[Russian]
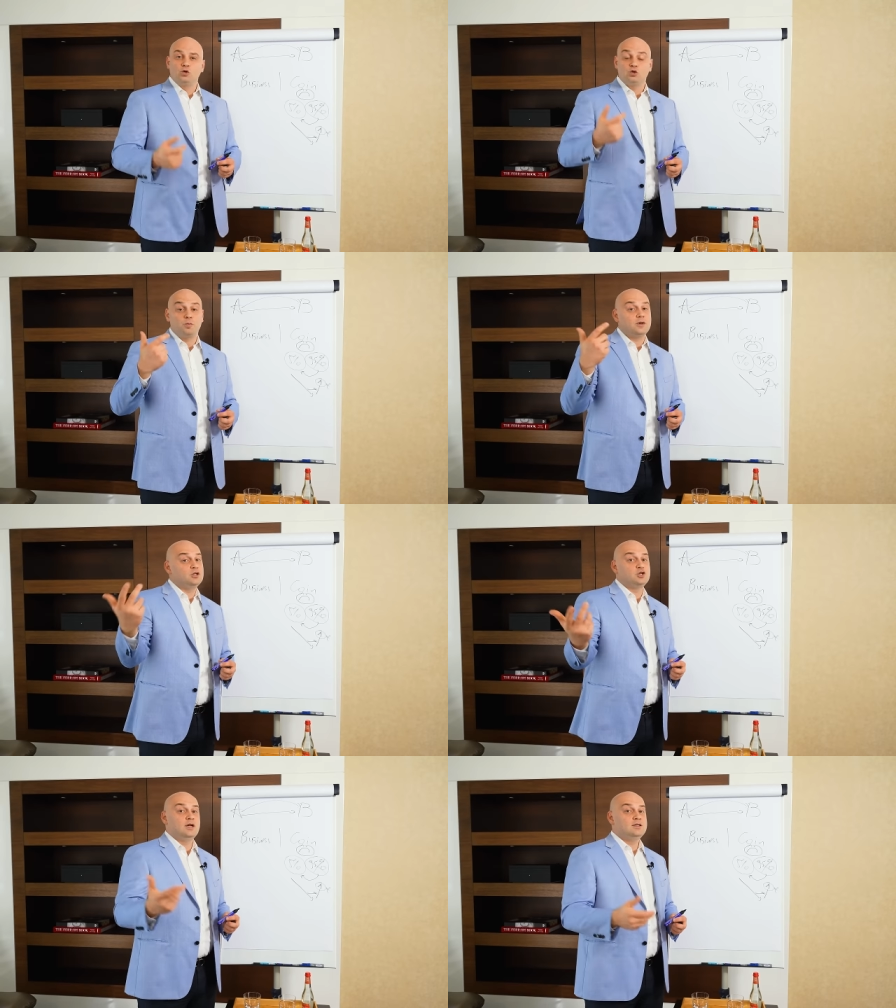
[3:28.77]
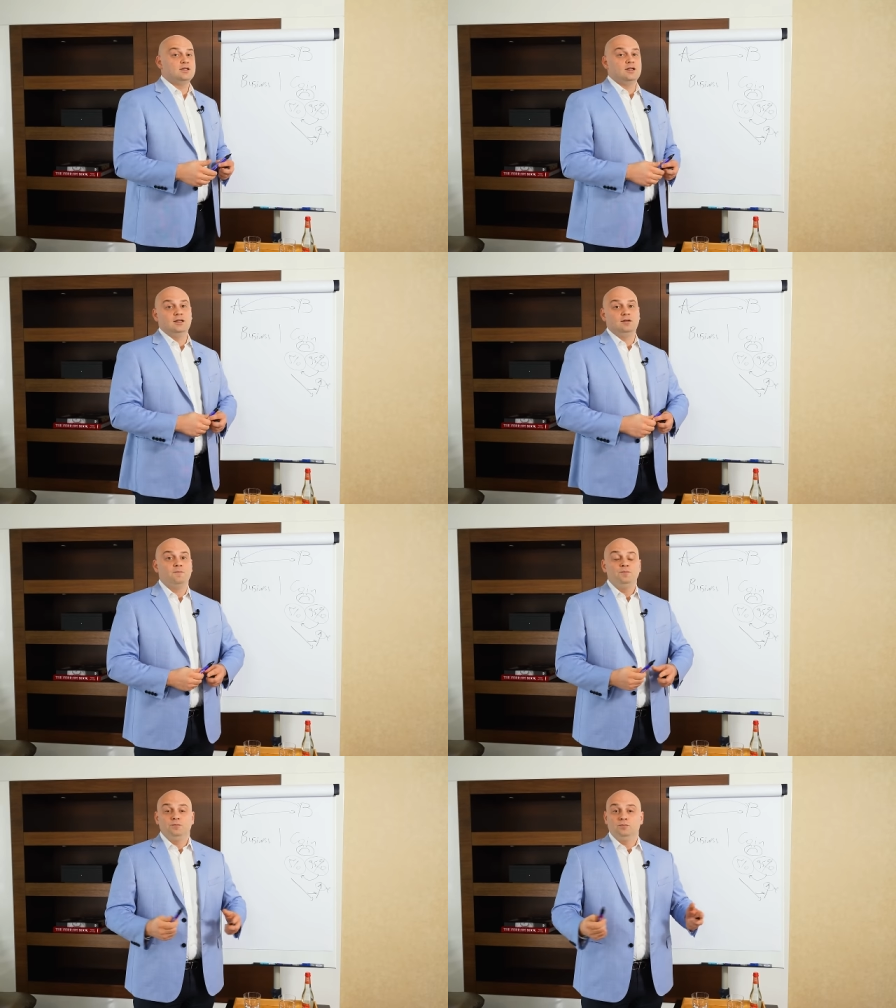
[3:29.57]
чтобы продержаться на
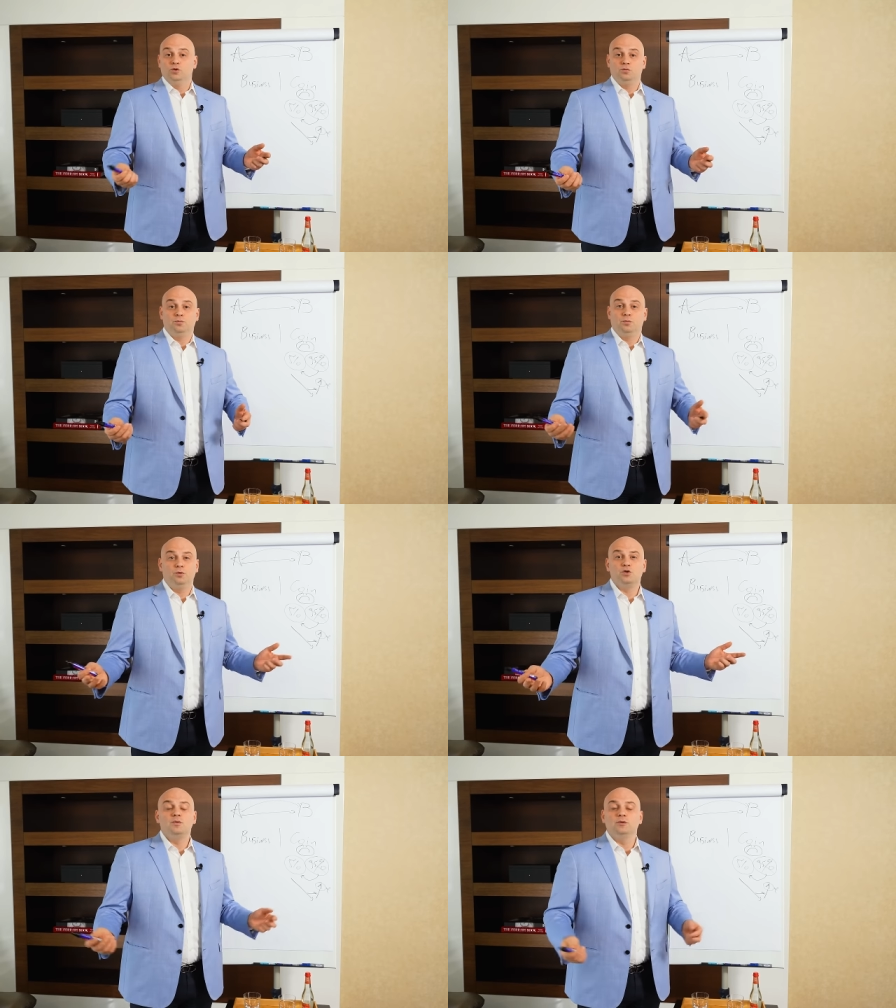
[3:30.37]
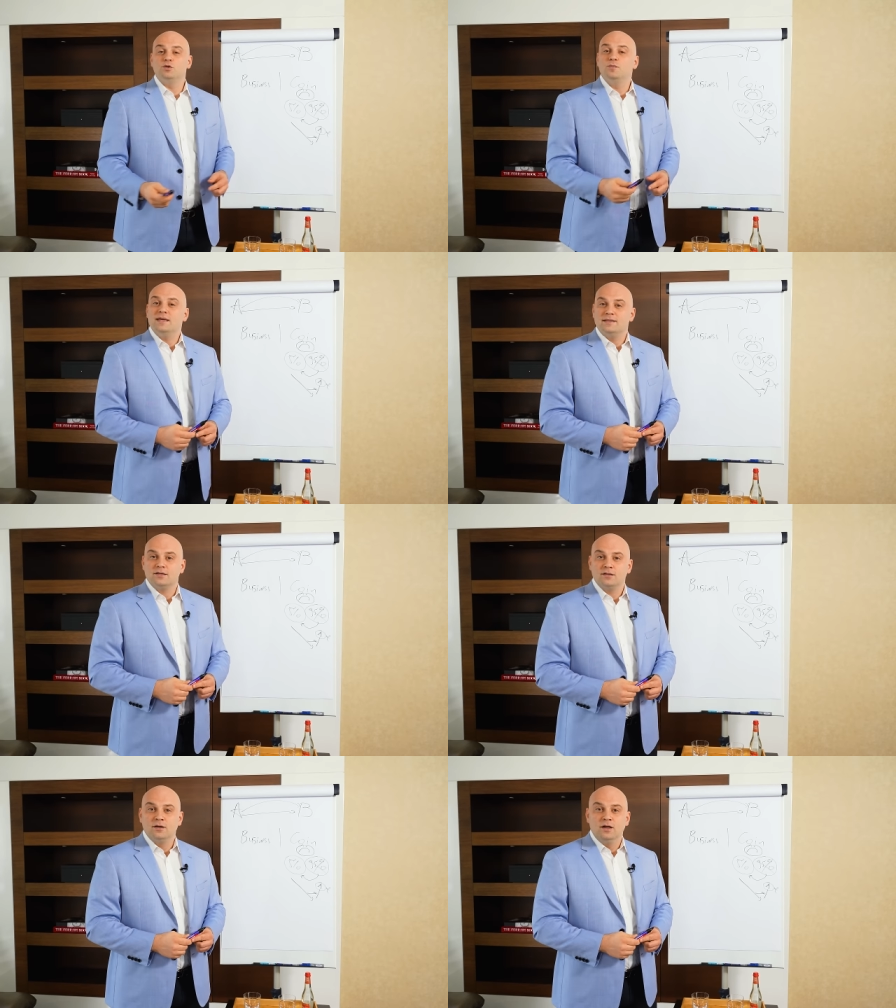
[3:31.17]
этом ну, плюс-минус
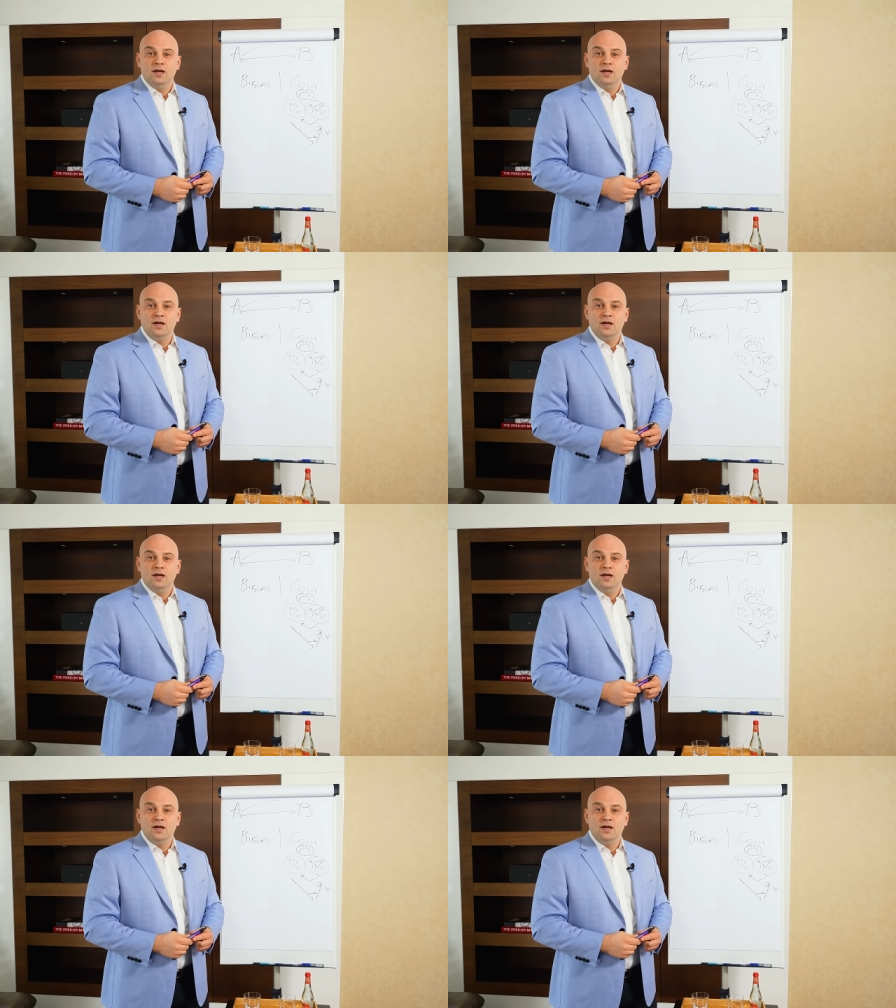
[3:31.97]
месяц.